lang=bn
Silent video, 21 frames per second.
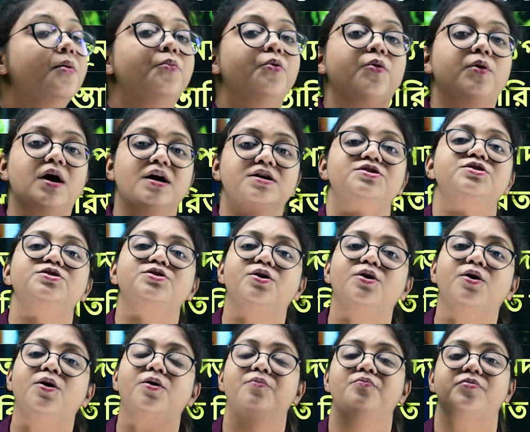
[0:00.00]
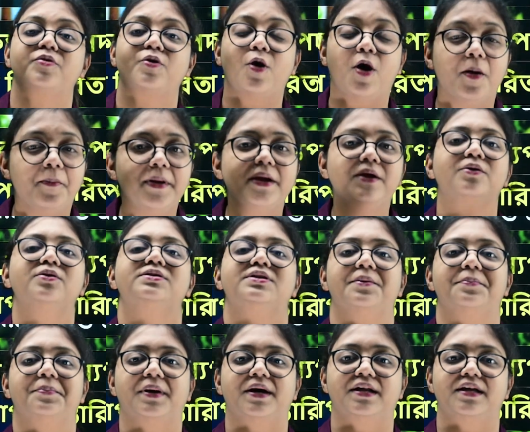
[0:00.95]
প্রকাশিত কবে হতে
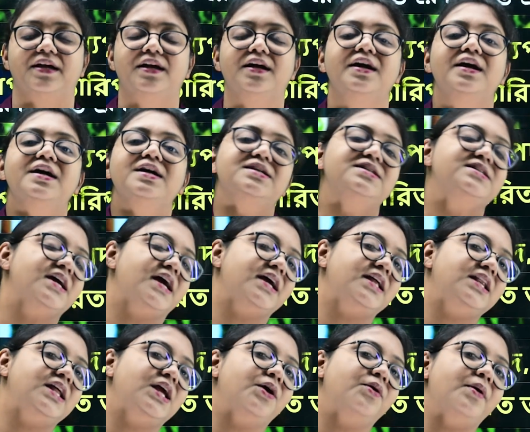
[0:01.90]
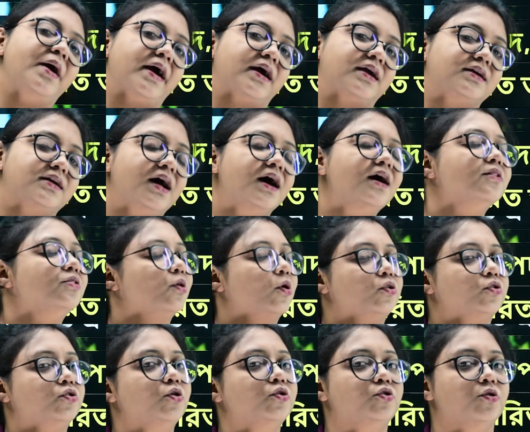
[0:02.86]
পারে সেই নিয়েও একটা
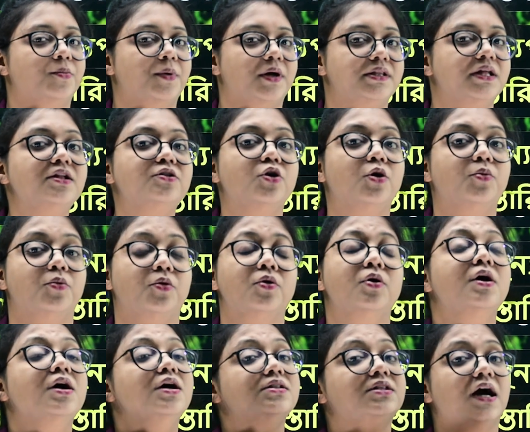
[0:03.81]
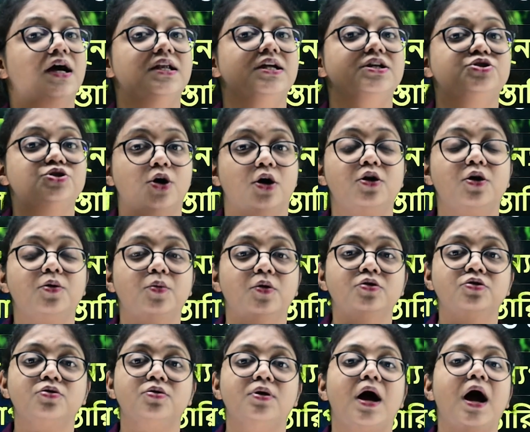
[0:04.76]
তথ্য তোমাদের দেবো তাহলে চলো
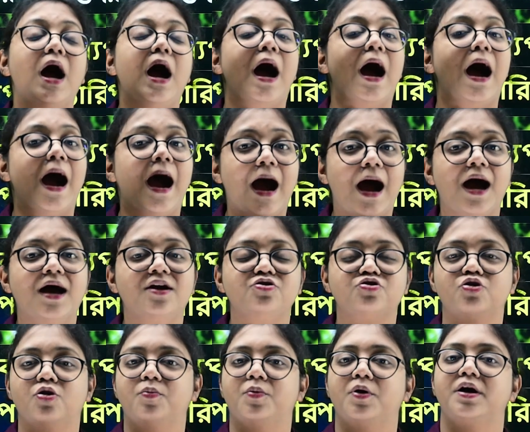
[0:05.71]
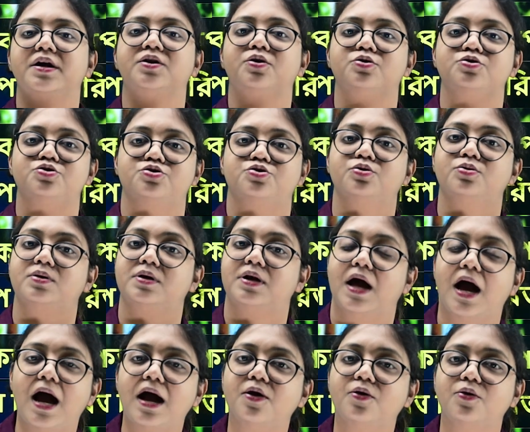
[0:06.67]
বন্ধুরা আর সময় নষ্ট
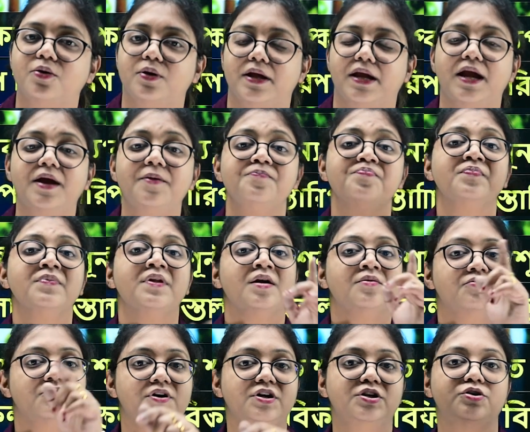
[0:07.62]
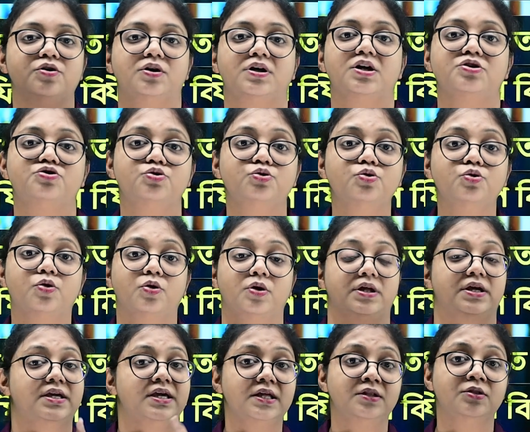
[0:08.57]
না করে ভিডিওটা শুরু
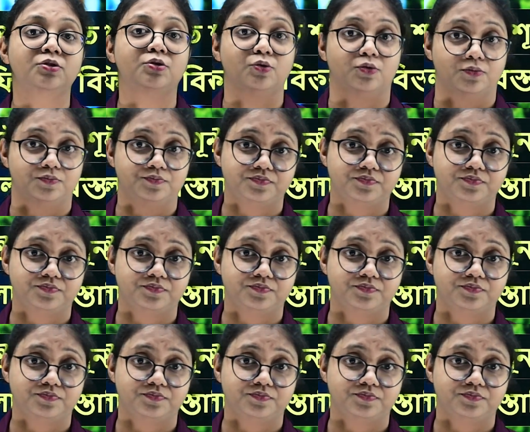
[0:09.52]
করি কিন্তু